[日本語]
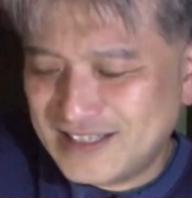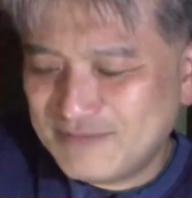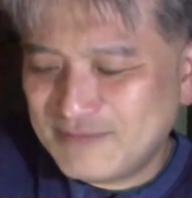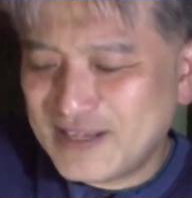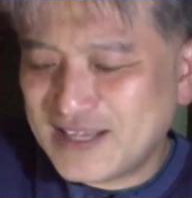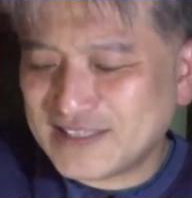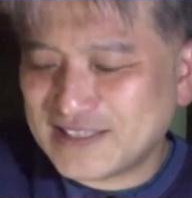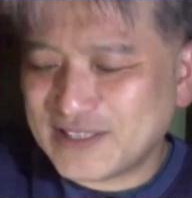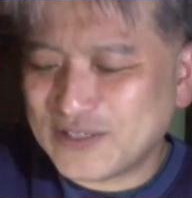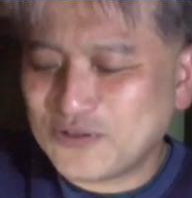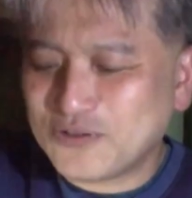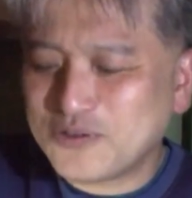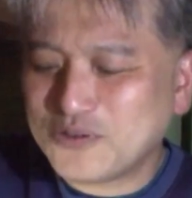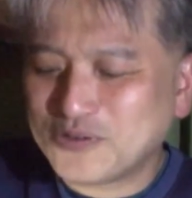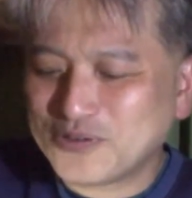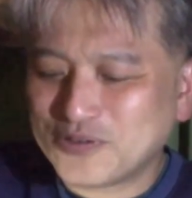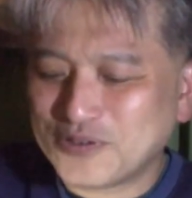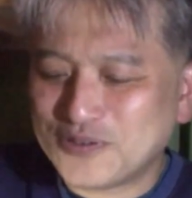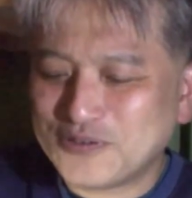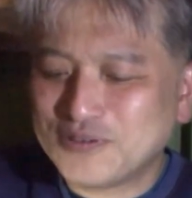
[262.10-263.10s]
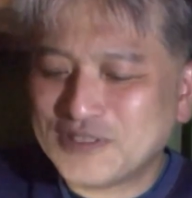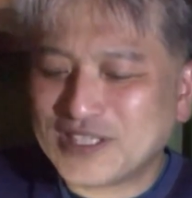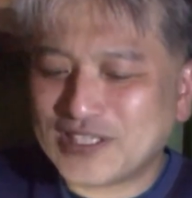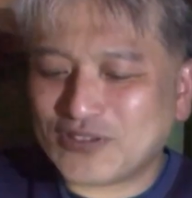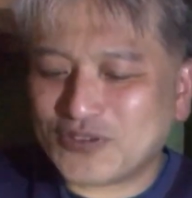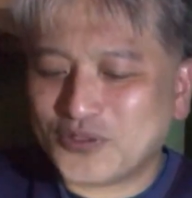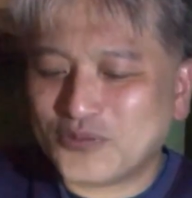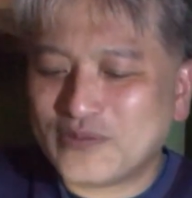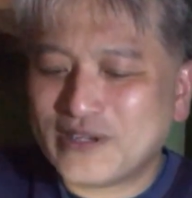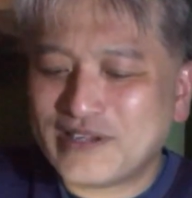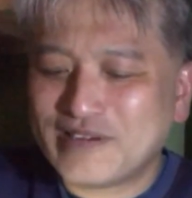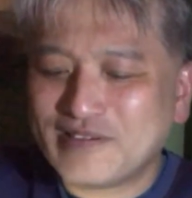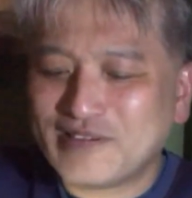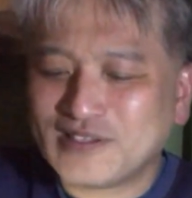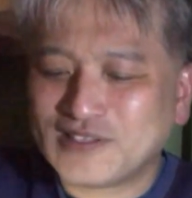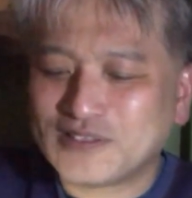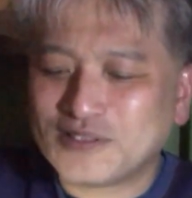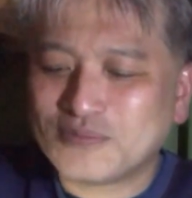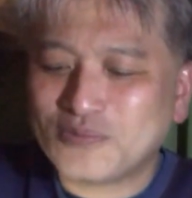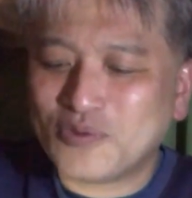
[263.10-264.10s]
まあせこいこと言うなって思われる
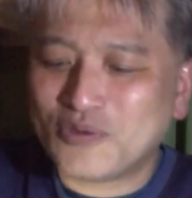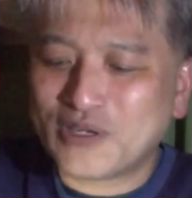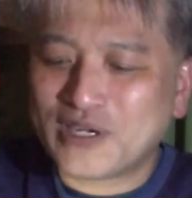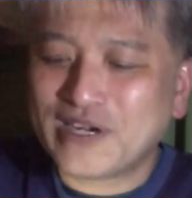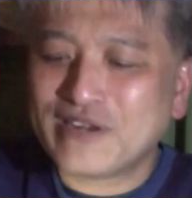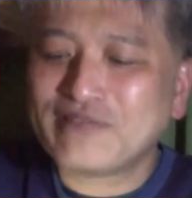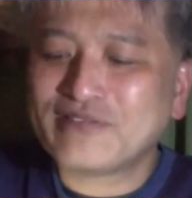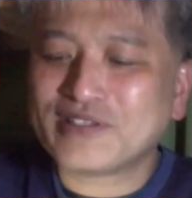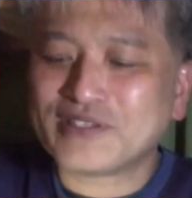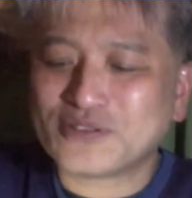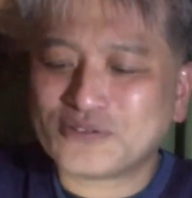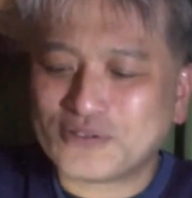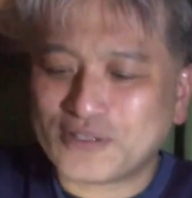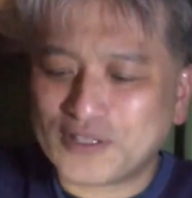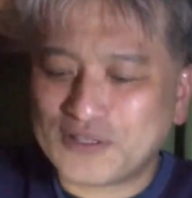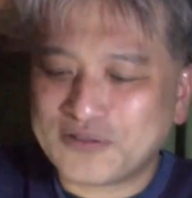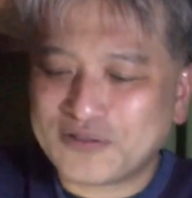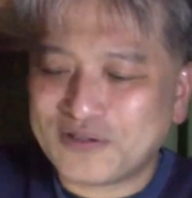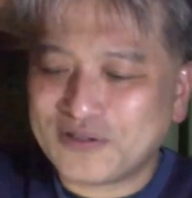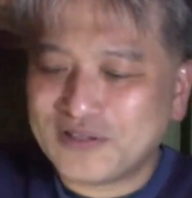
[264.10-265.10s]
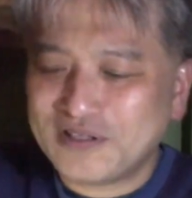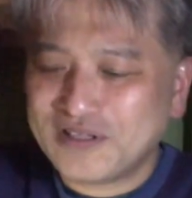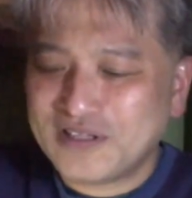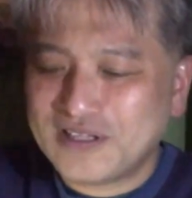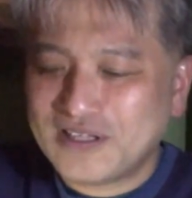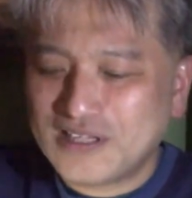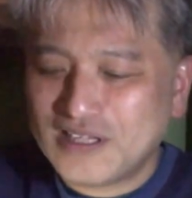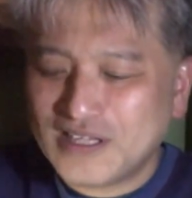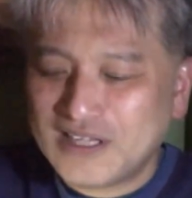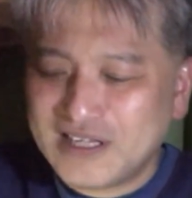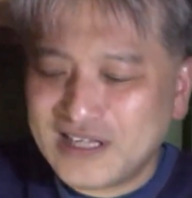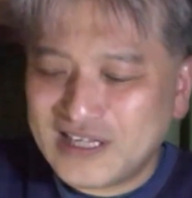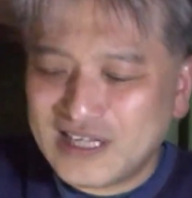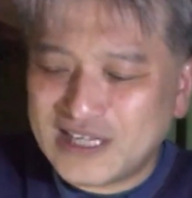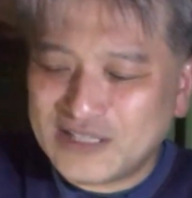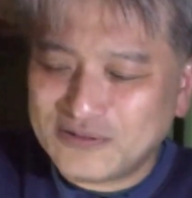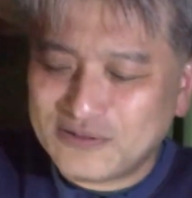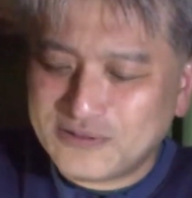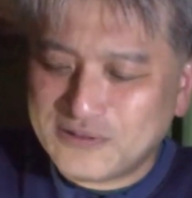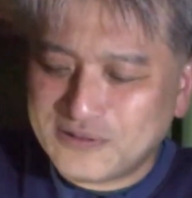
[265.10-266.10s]
方もおられるでしょうけど
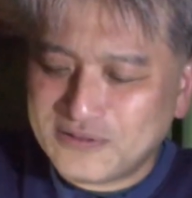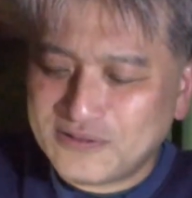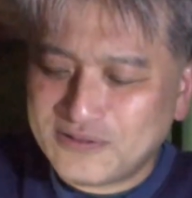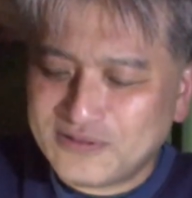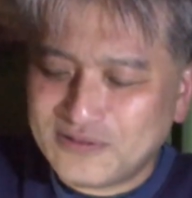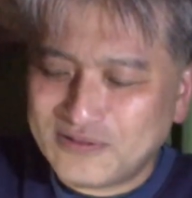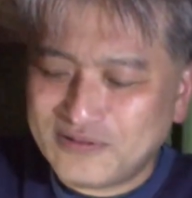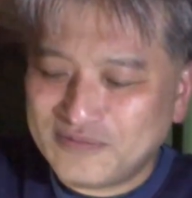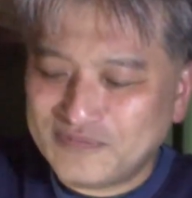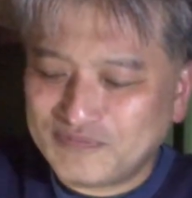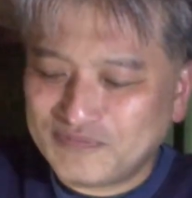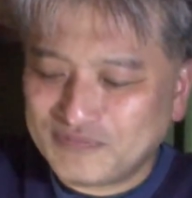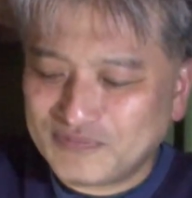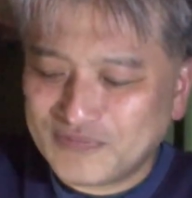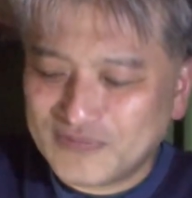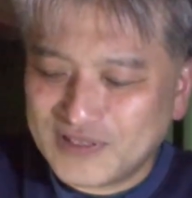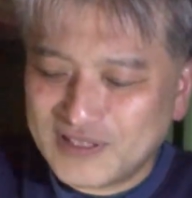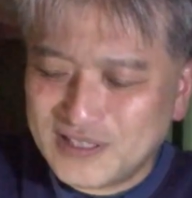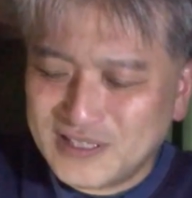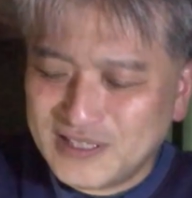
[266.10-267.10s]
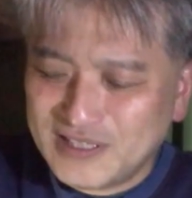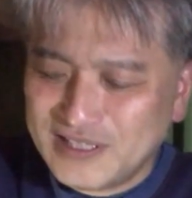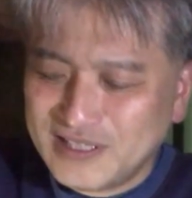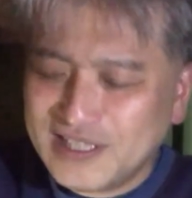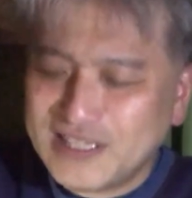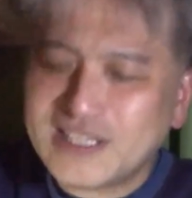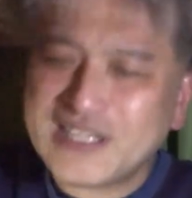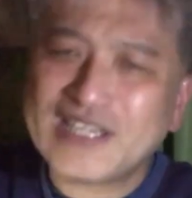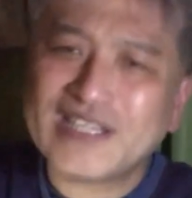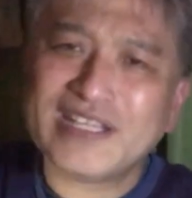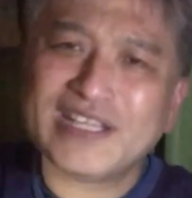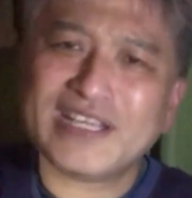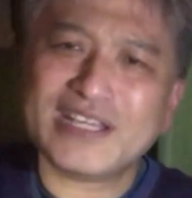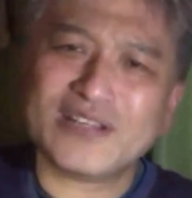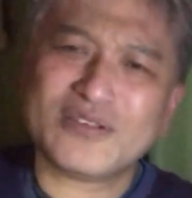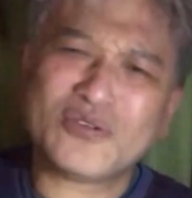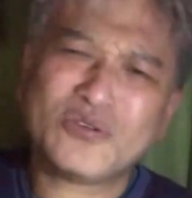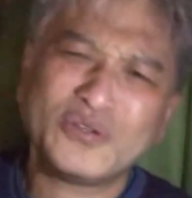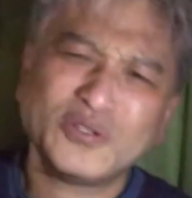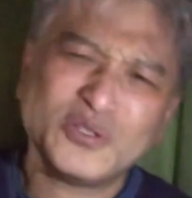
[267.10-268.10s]
あのー、一回ね
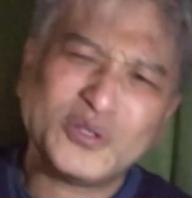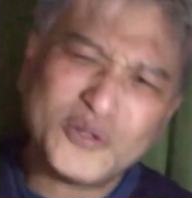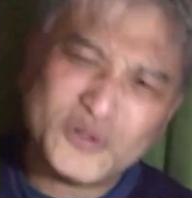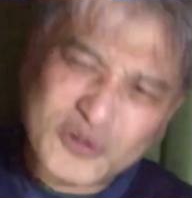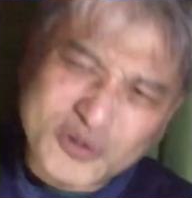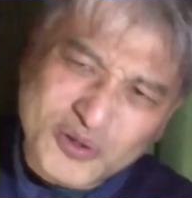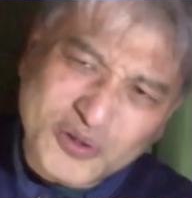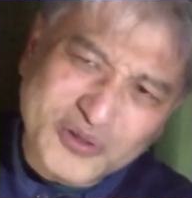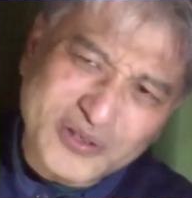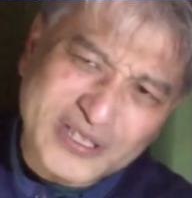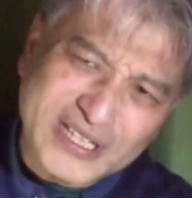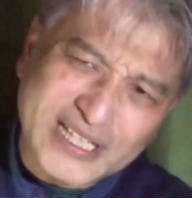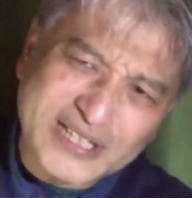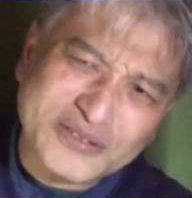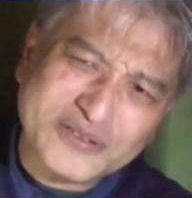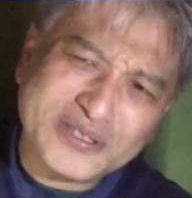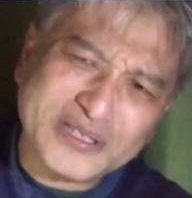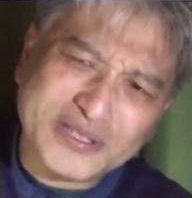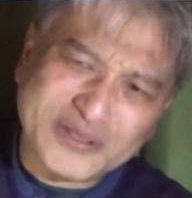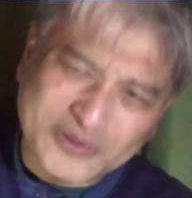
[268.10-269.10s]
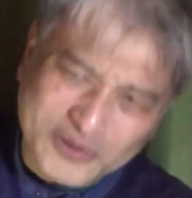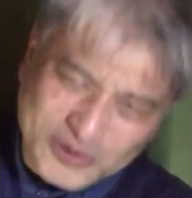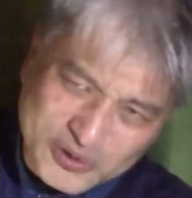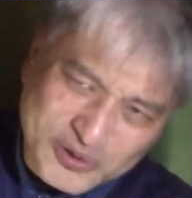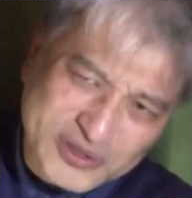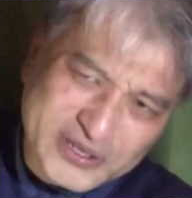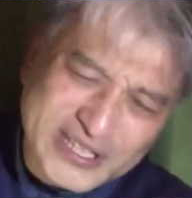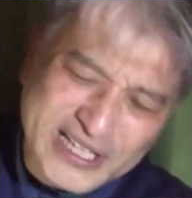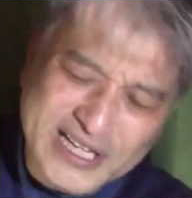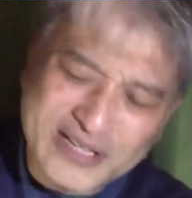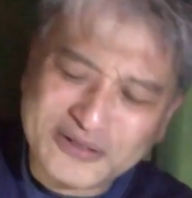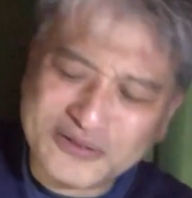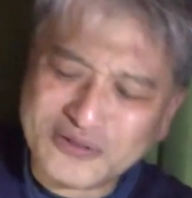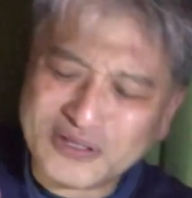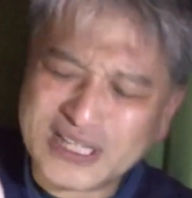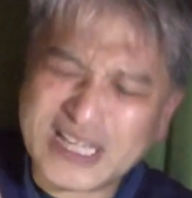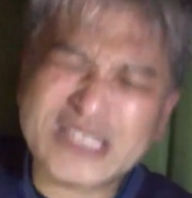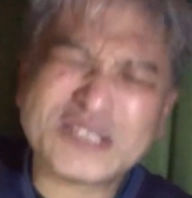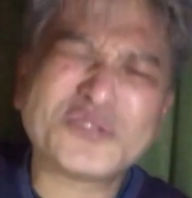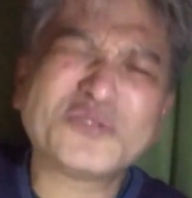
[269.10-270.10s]
こう喜んだ後に落とされると
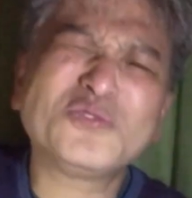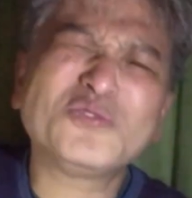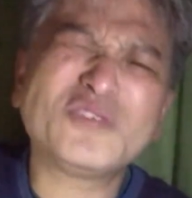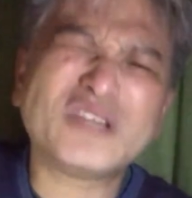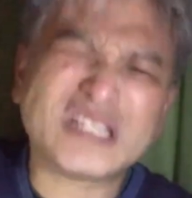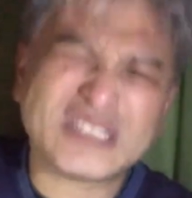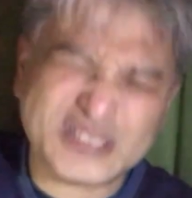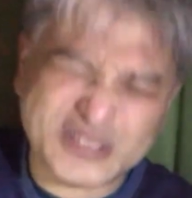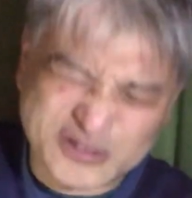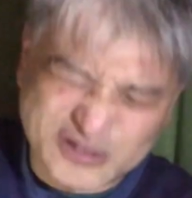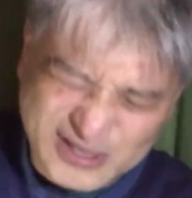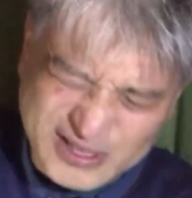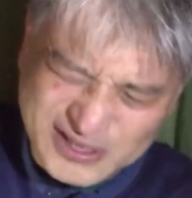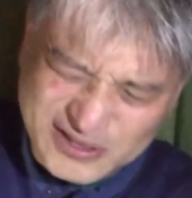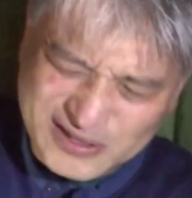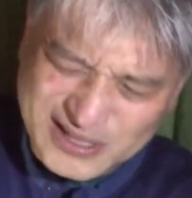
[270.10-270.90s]
加速度がつく